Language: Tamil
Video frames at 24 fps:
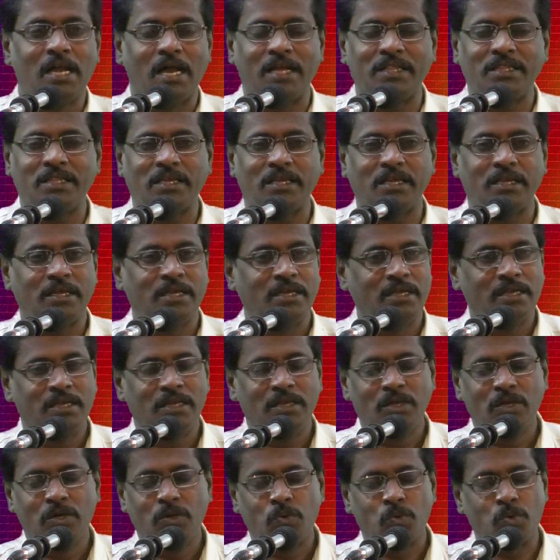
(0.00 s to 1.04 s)
அந்த
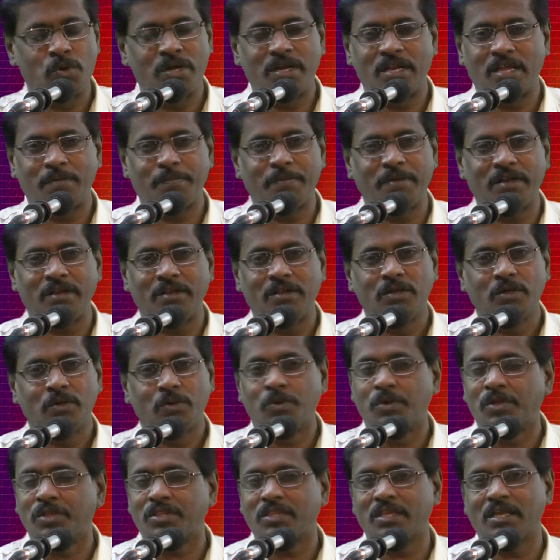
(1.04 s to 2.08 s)
ஒரு நபர்
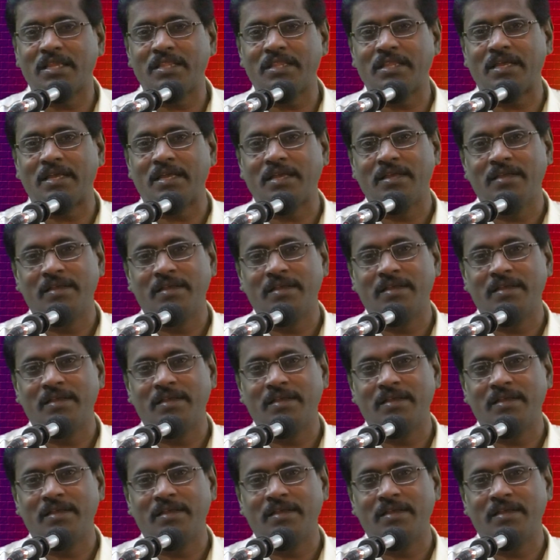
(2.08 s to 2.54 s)
கொடுத்த அந்த